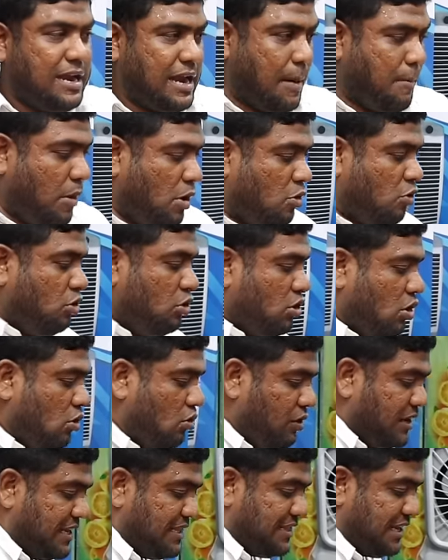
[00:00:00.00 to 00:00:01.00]
நம்ம
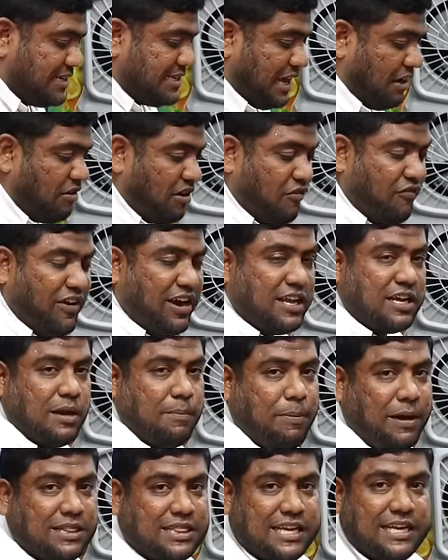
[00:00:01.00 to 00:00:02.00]
கொடுக்கக்கூடிய இந்த டவர்
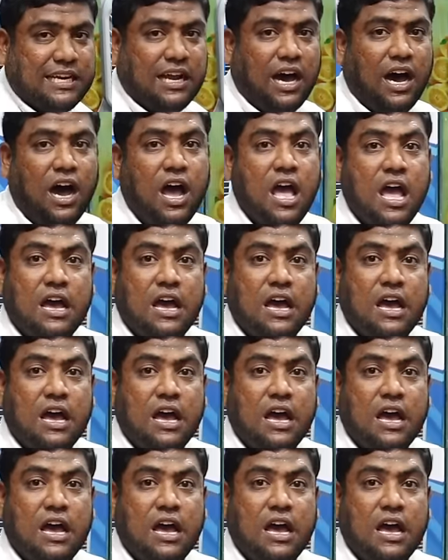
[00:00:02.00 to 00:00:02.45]
ஃபேனுக்கு பாத்தீங்கன்னா